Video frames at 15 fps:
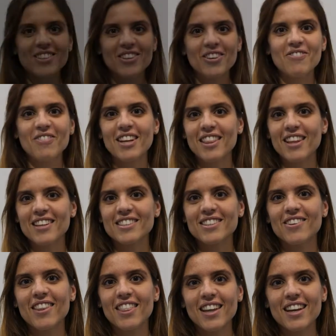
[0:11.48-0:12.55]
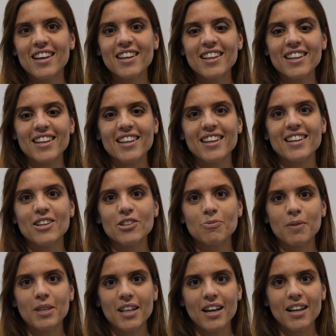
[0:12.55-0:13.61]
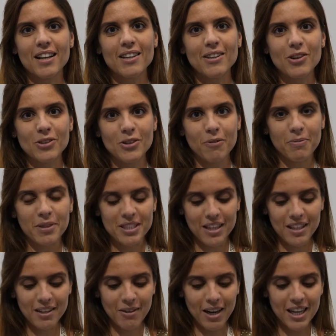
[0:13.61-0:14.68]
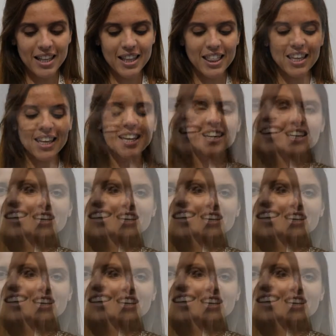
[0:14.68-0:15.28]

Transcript: soy Mercedes González del Hospital Dr. Pesé de Valencia.